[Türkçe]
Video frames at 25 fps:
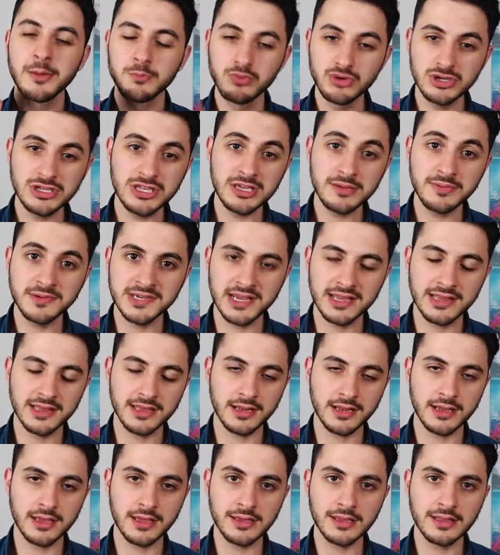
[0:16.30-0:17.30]
bu tip
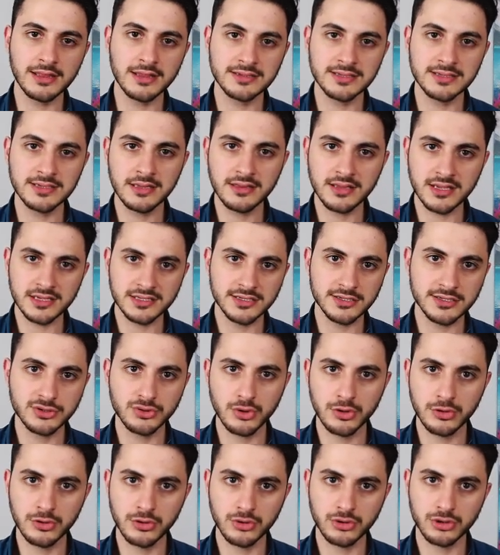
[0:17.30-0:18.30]
şeyleri İngilizce nasıl
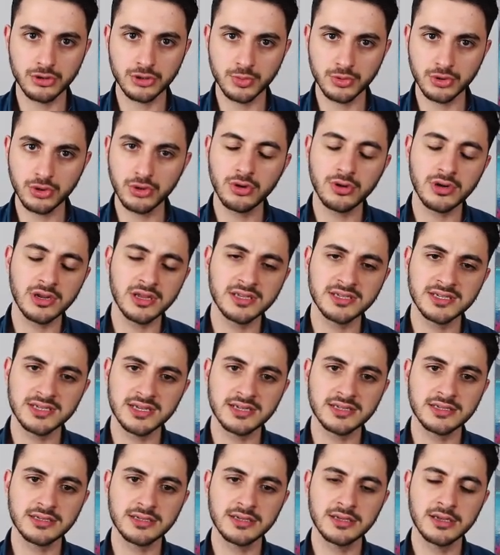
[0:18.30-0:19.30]
söylüyoruz bunu
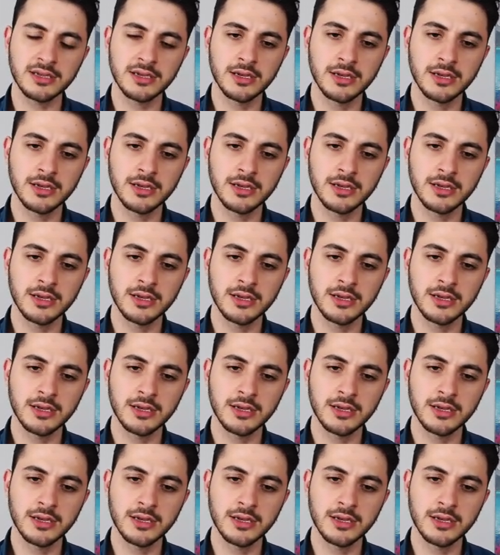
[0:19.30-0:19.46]
öğreneceğiz.